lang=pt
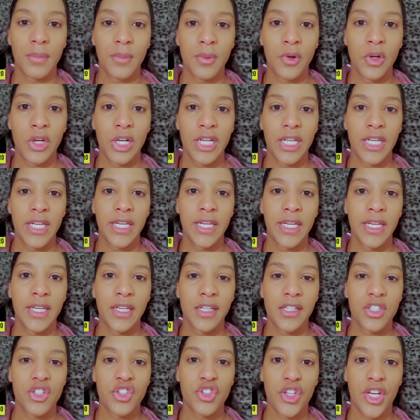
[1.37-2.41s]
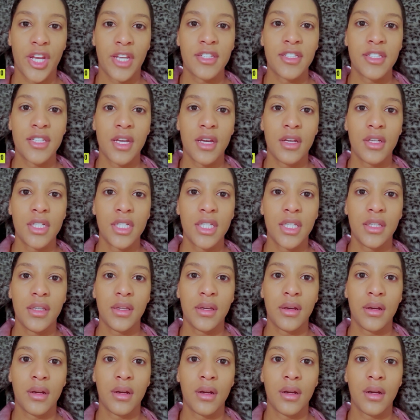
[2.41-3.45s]
Bom dia, aqui é a
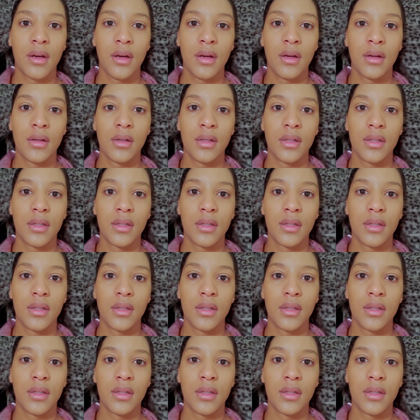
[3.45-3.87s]
Chantel.